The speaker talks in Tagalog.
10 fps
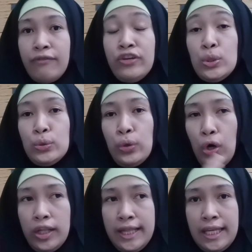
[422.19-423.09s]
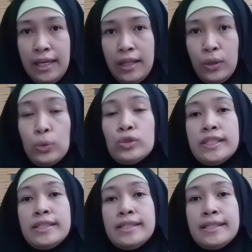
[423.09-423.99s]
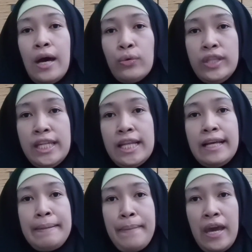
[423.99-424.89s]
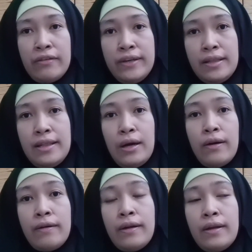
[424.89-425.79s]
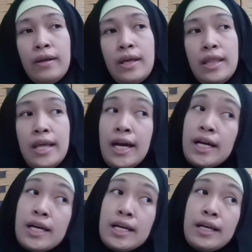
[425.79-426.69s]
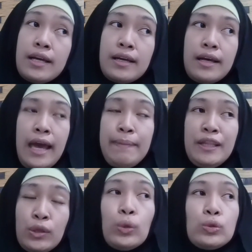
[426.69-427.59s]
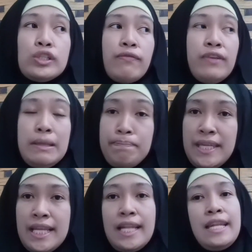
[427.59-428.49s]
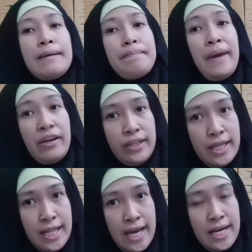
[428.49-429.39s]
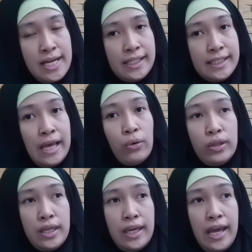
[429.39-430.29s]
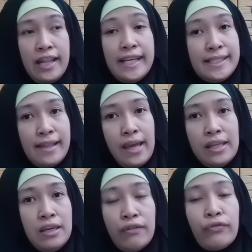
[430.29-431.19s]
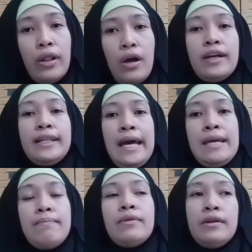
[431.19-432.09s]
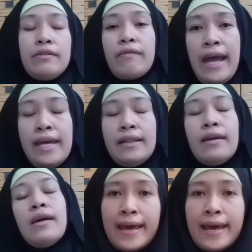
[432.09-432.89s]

Few only, those Saudi na nag-married ng, ng I mean, those Filipina na nag-married ng Saudi and they stayed here for a long time, right?